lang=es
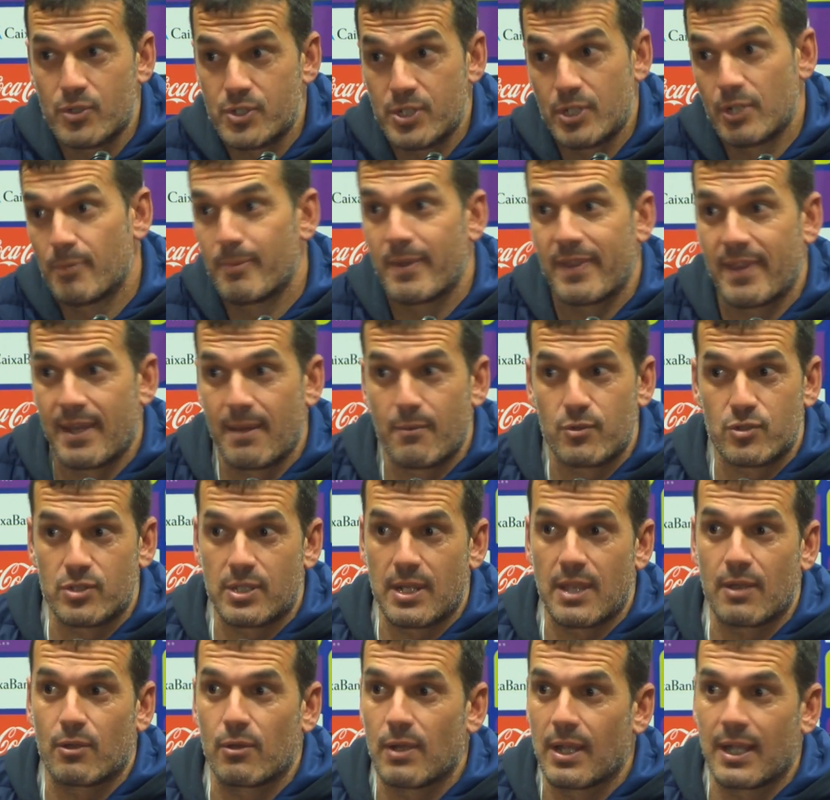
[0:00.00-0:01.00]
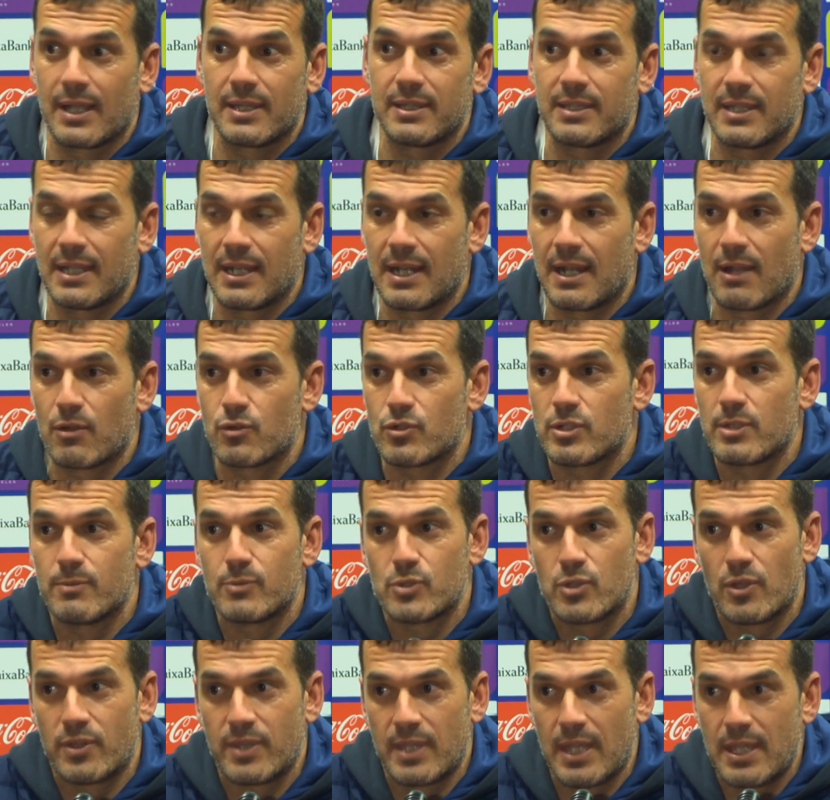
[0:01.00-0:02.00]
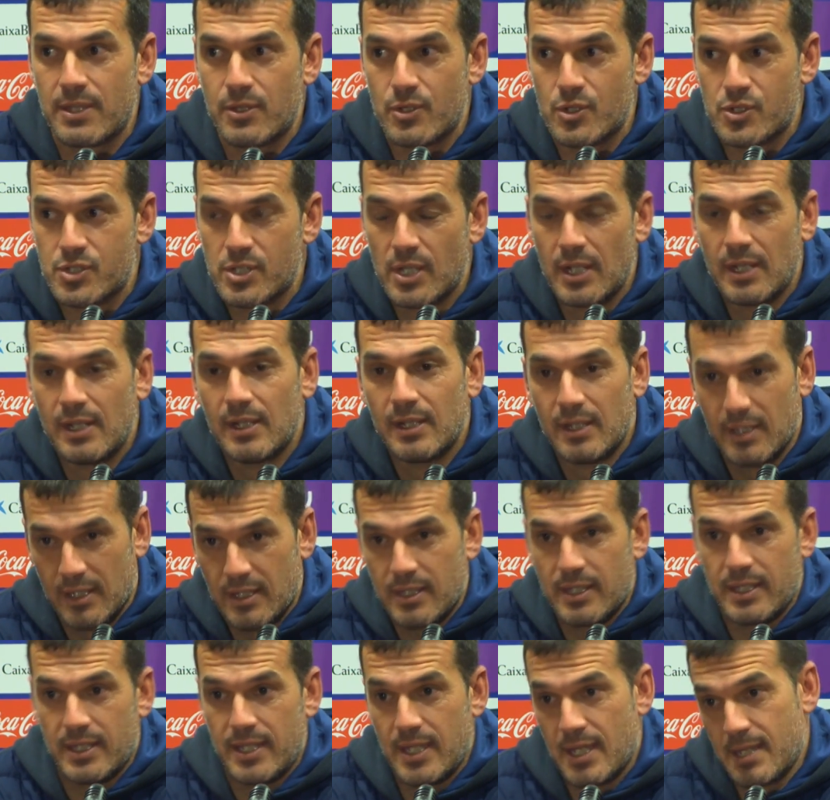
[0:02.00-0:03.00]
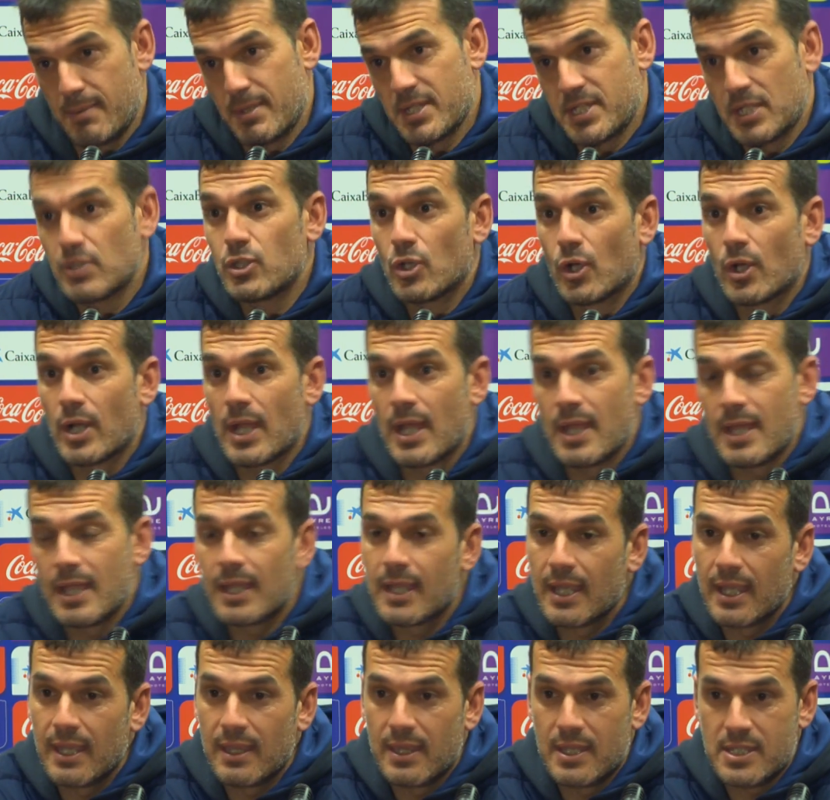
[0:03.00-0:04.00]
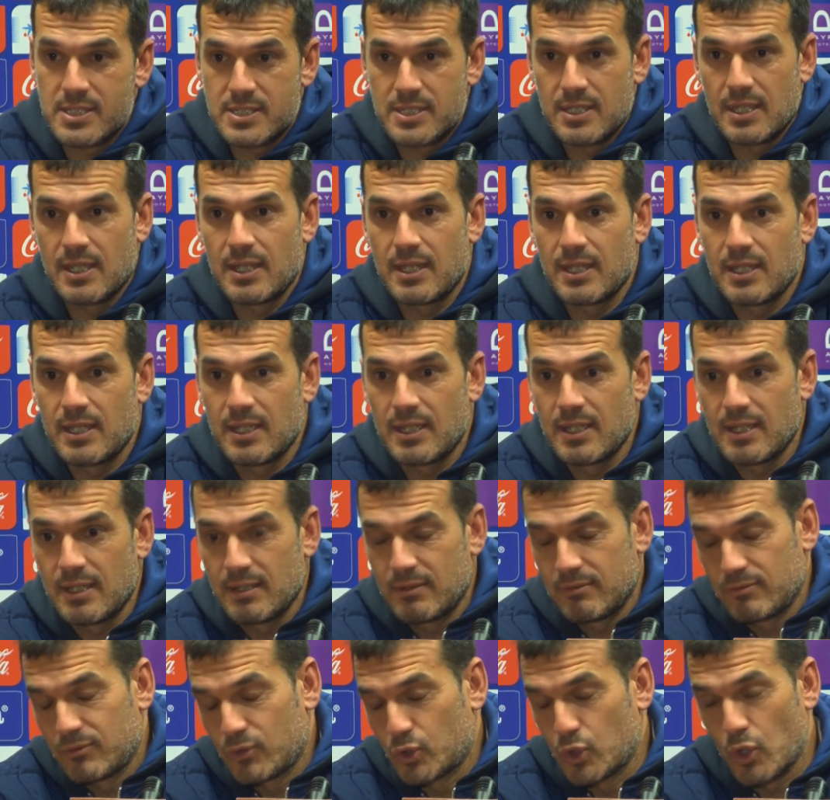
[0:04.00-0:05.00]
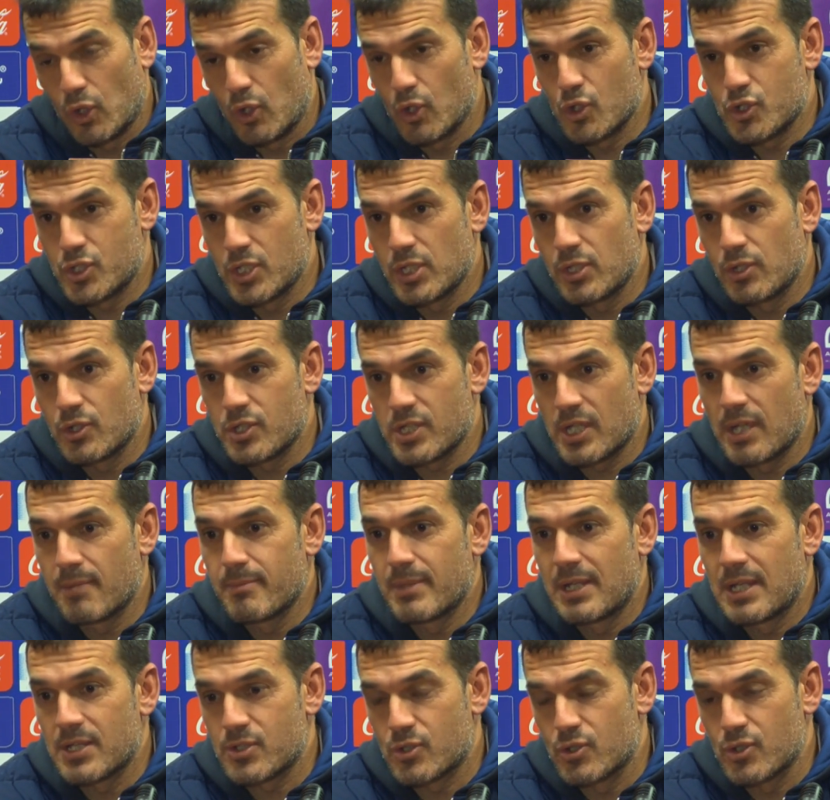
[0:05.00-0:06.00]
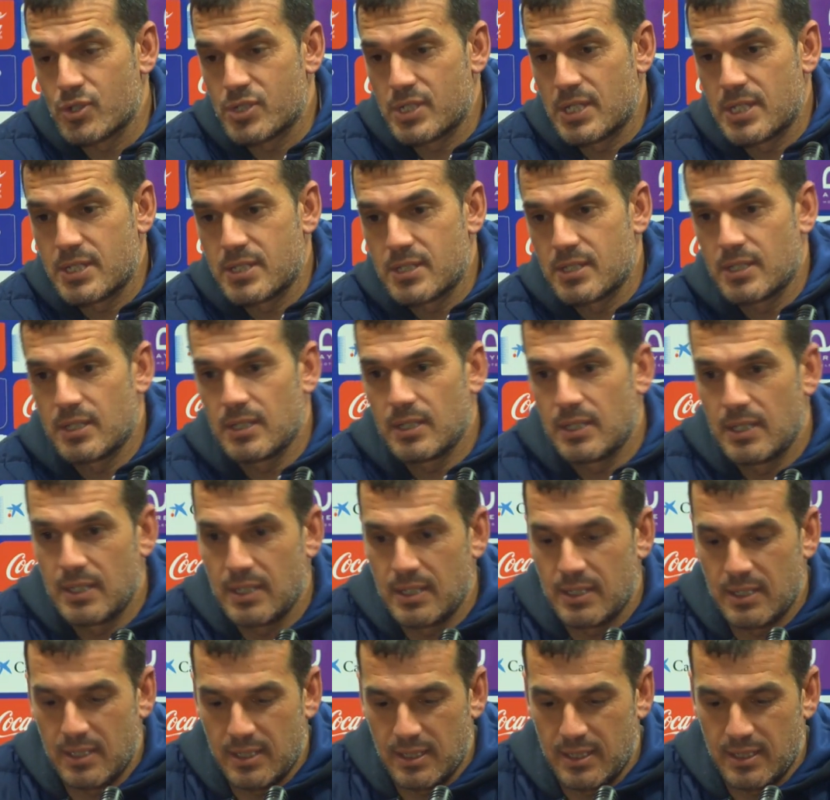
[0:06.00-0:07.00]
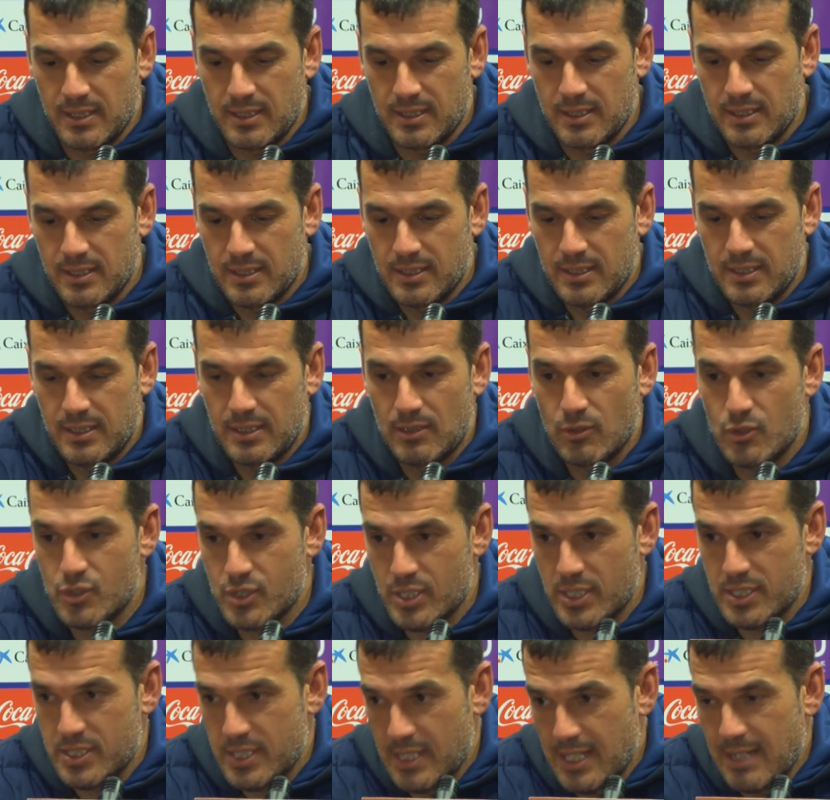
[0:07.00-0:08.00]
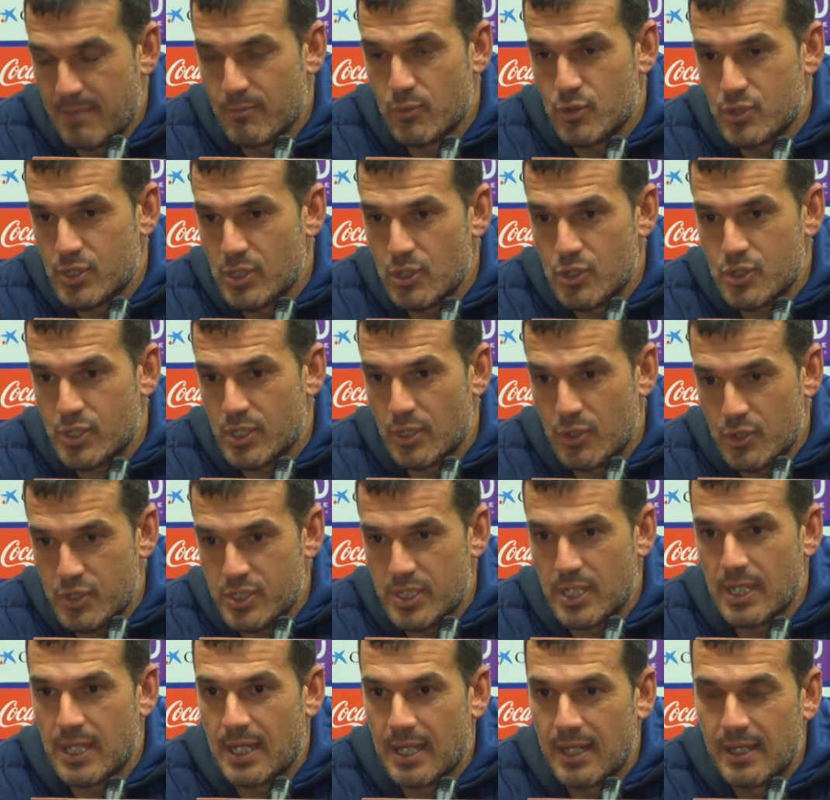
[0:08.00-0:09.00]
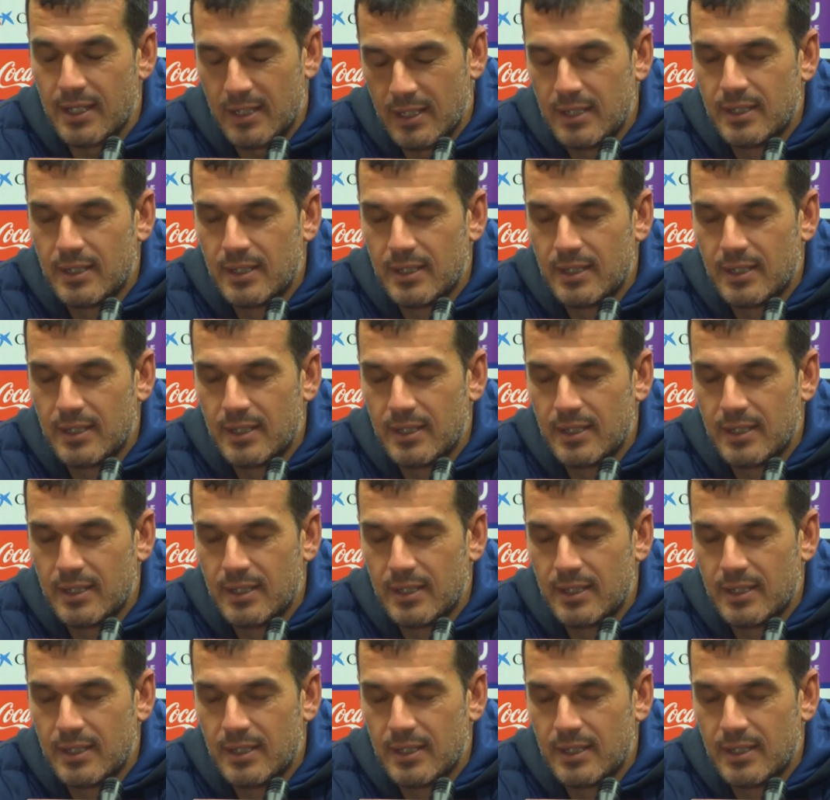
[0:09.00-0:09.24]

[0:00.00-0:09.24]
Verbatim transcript: Si no empezaríamos otra vez con la cantina de los últimos 12 años y ya va siendo hora de que desde todos los sitios hagan bien las cosas y, los que sigamos y los que no sigan,